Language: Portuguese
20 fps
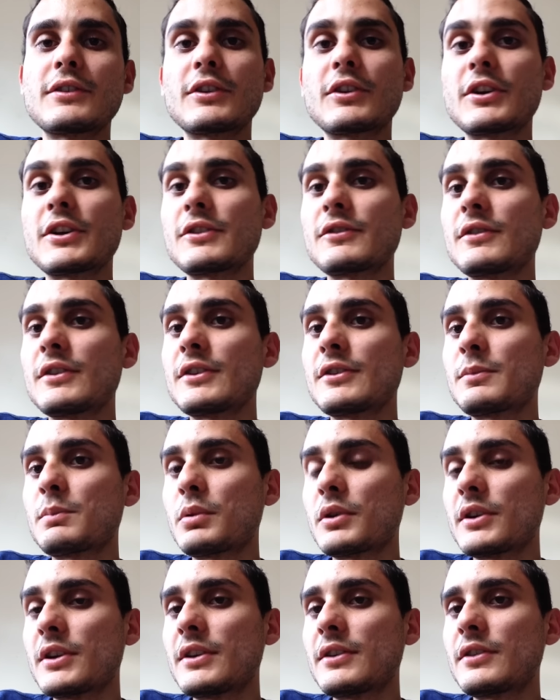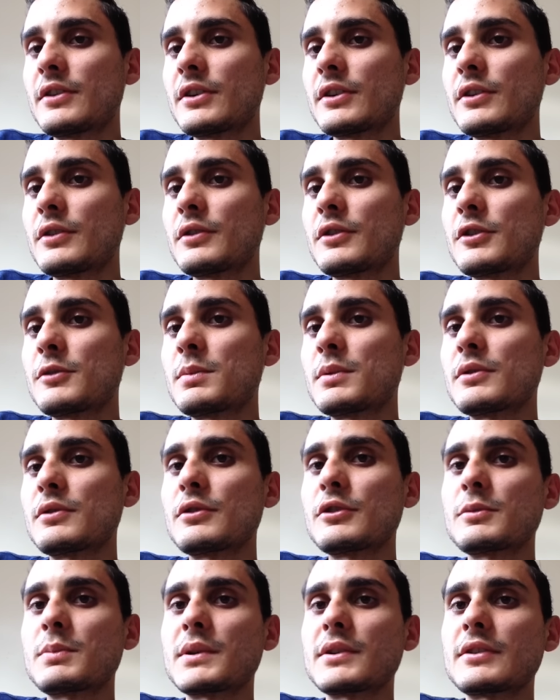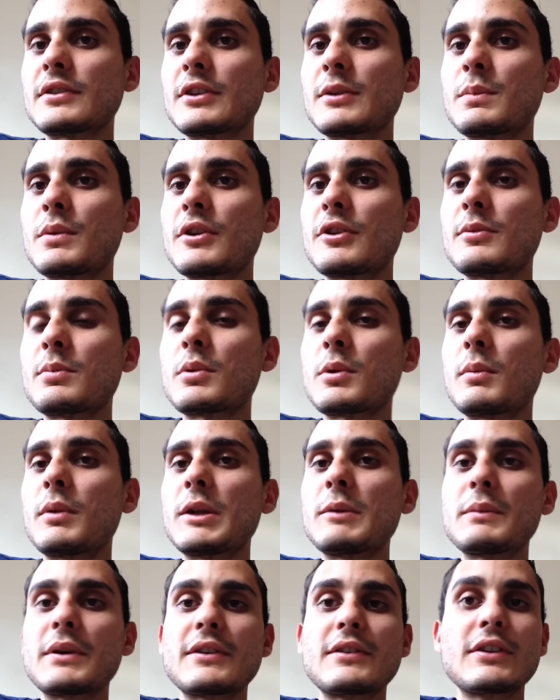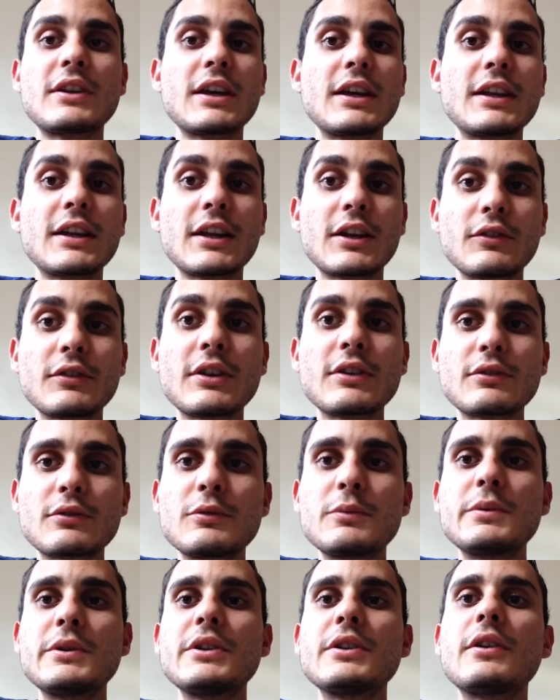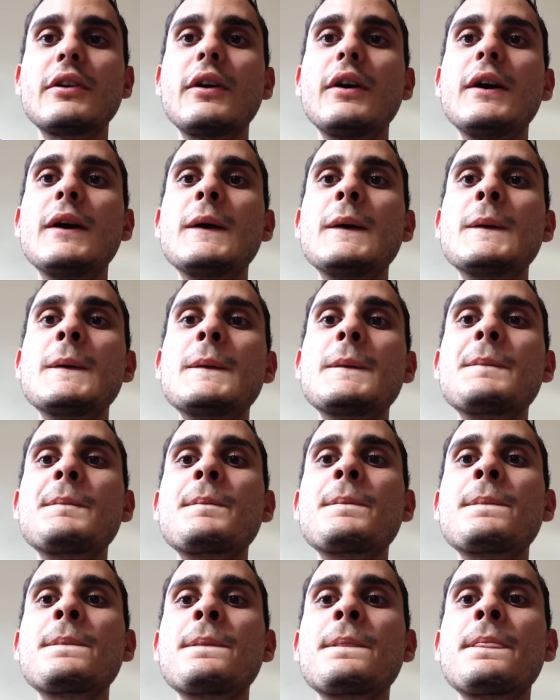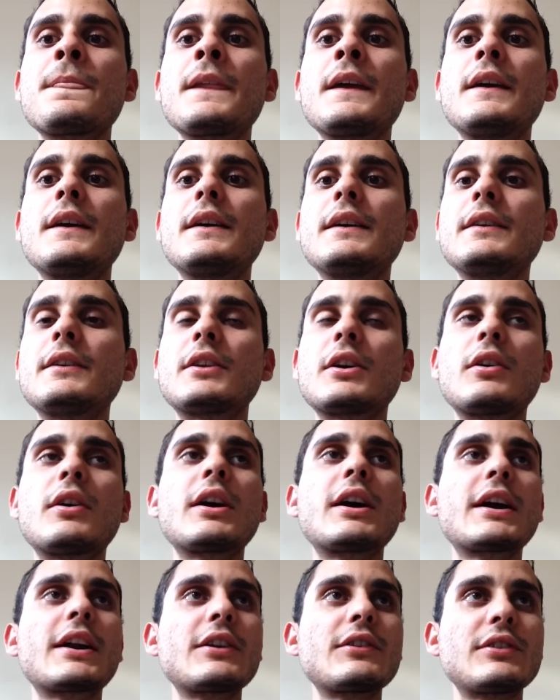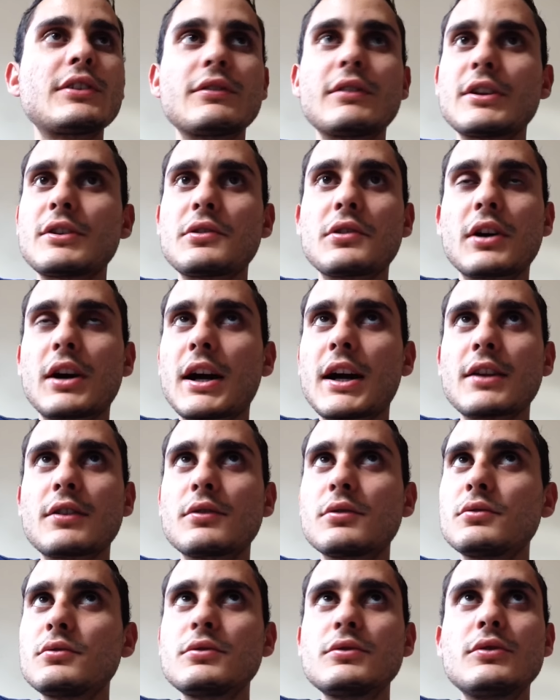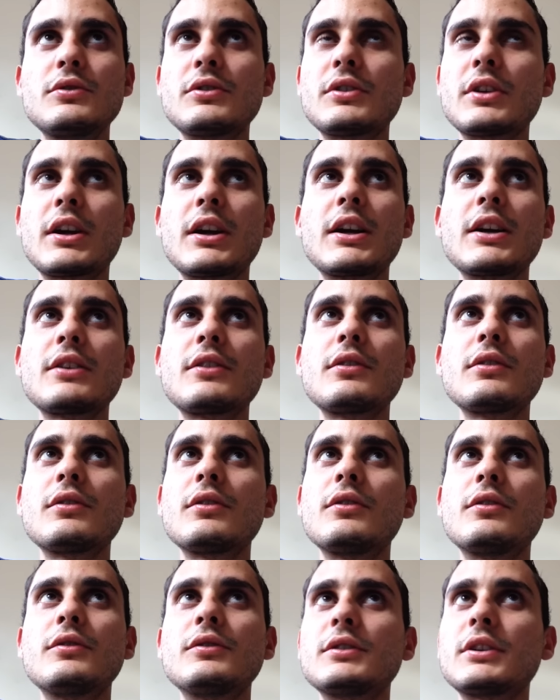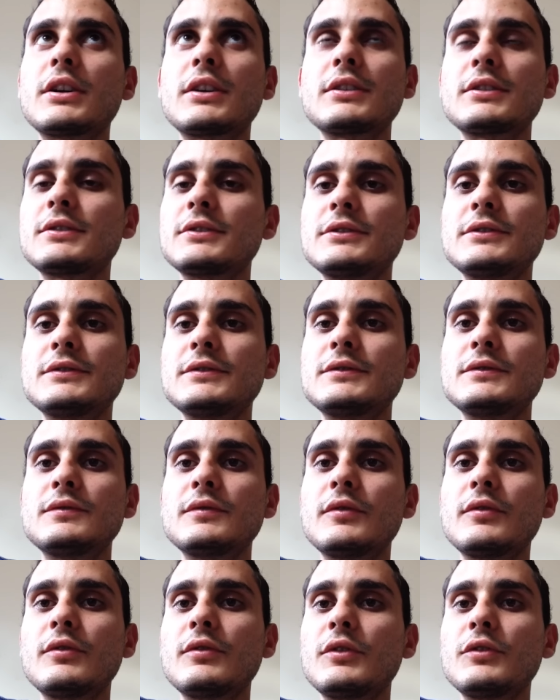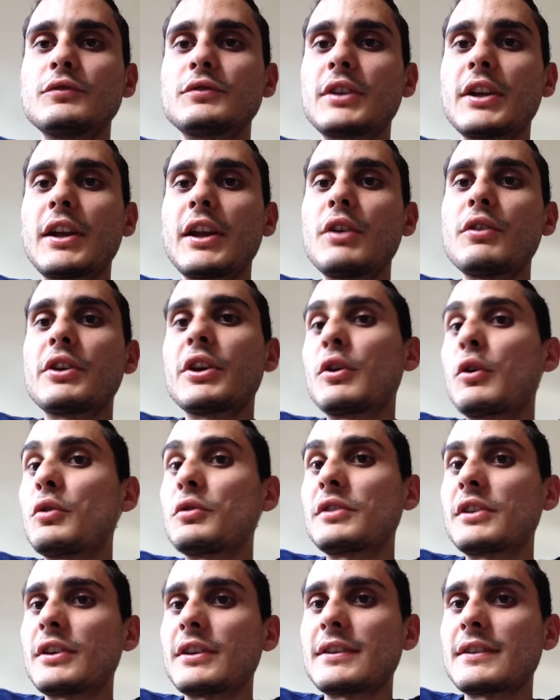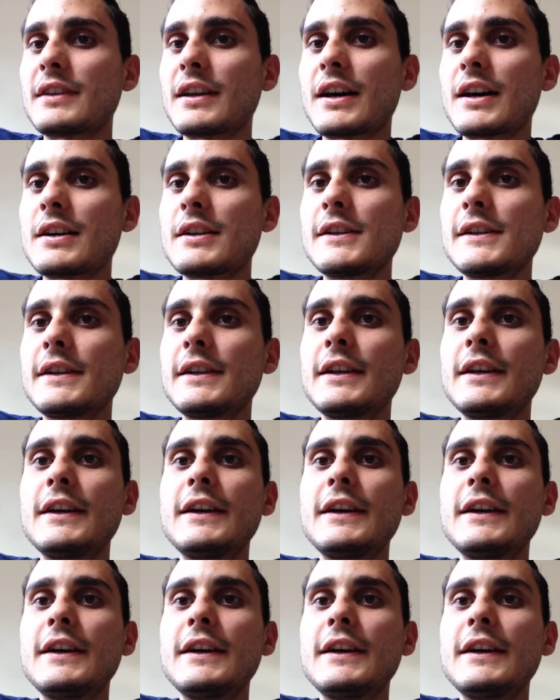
Então às vezes podem ser que tem outras pessoas passando por esse problema, mas que ainda não descobriram. Então a garantia vai trocar tudo, certo? Não tem nem o que contestar, né?